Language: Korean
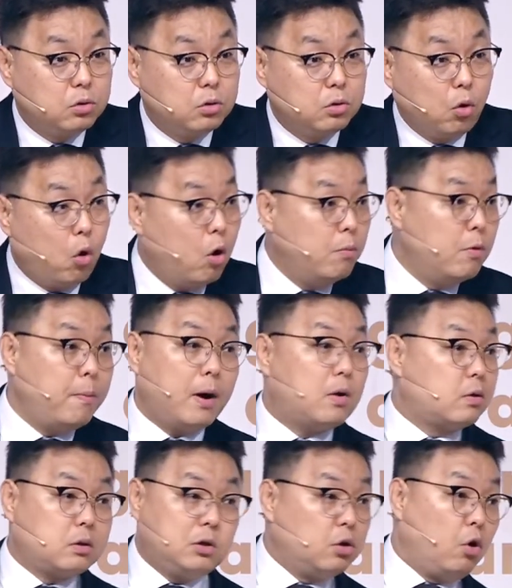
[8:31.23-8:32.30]
너무
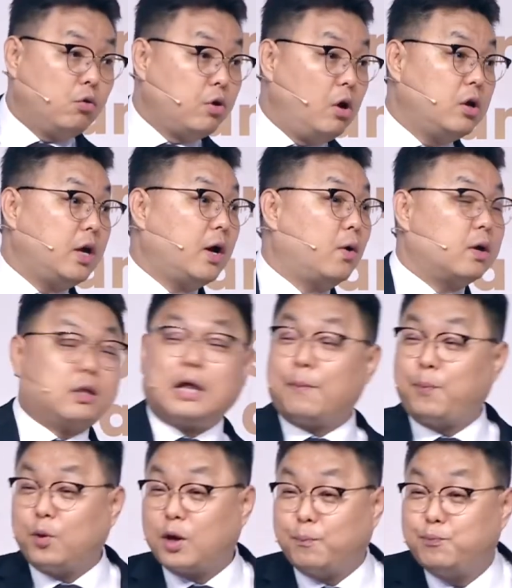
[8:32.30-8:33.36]
막 뜨거운 열기가 딱
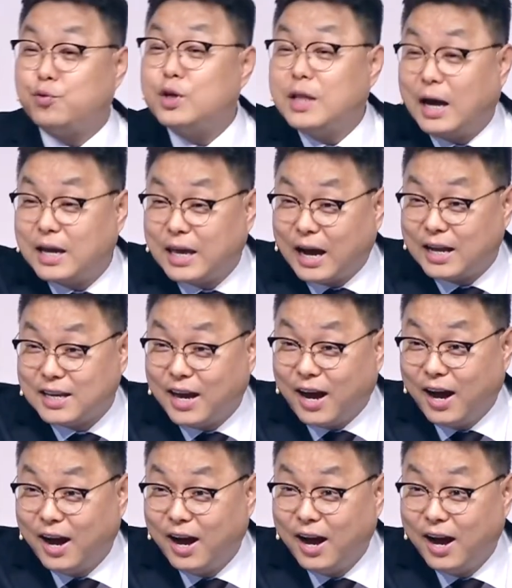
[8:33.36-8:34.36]
보니까 불이 난 게 아니야.